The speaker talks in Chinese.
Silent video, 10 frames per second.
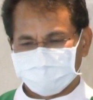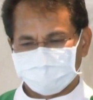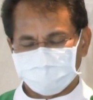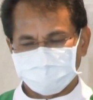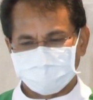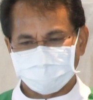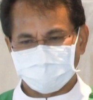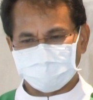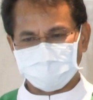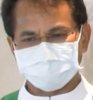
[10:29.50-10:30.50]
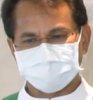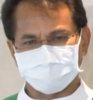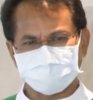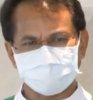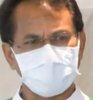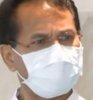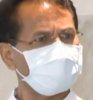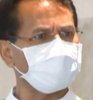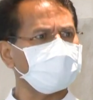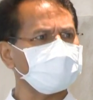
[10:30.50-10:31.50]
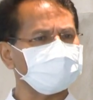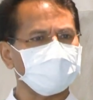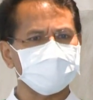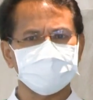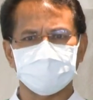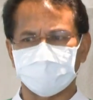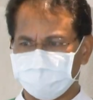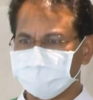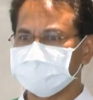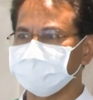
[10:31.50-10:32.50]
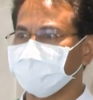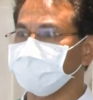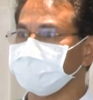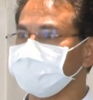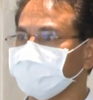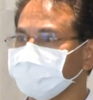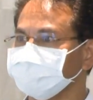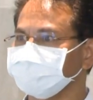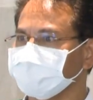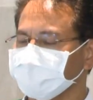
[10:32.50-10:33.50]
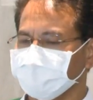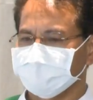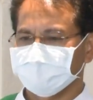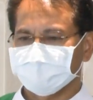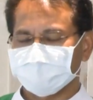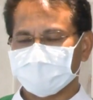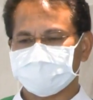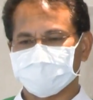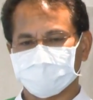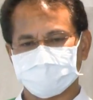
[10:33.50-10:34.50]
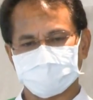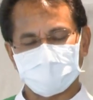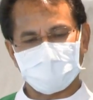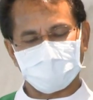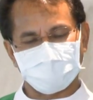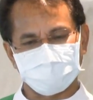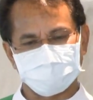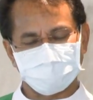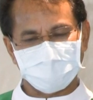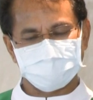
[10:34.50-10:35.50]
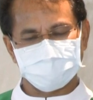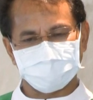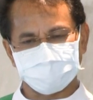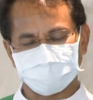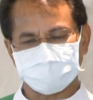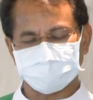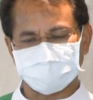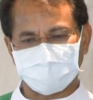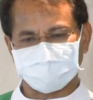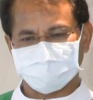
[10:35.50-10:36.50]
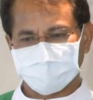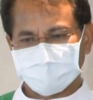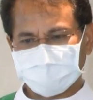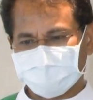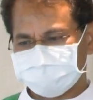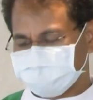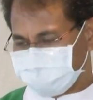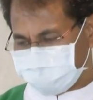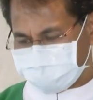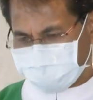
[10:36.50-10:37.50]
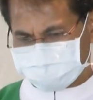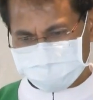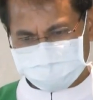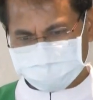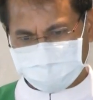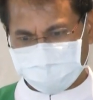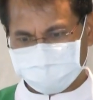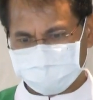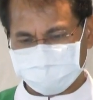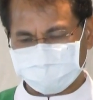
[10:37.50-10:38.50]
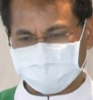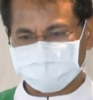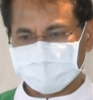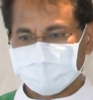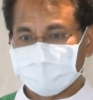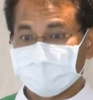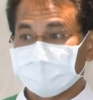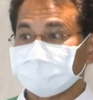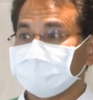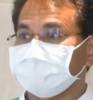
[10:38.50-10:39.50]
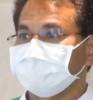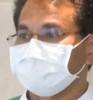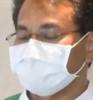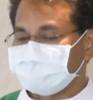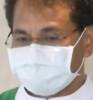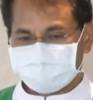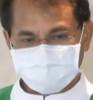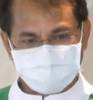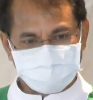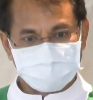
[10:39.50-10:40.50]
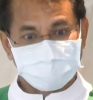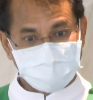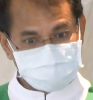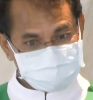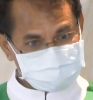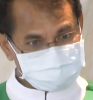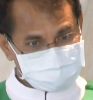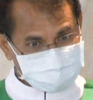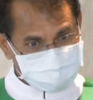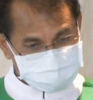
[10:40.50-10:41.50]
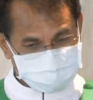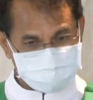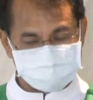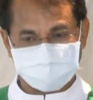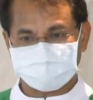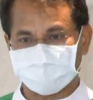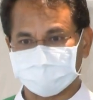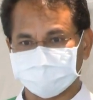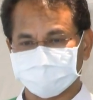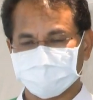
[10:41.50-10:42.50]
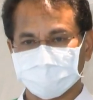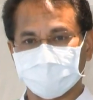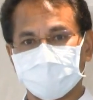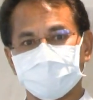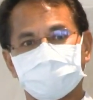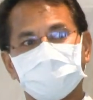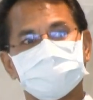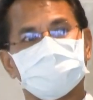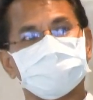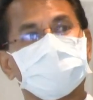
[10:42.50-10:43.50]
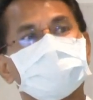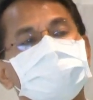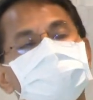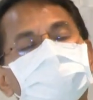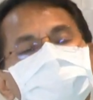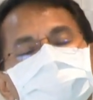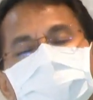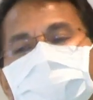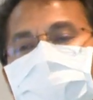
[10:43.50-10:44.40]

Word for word: 我们提到马英九，他说：“哦，我跟马英九我们一起拍过照。”那时候是刚好马英九做市长，他去好像是哪一个地方，那这朋友也是在这个街上，有人就拍照，他是远远在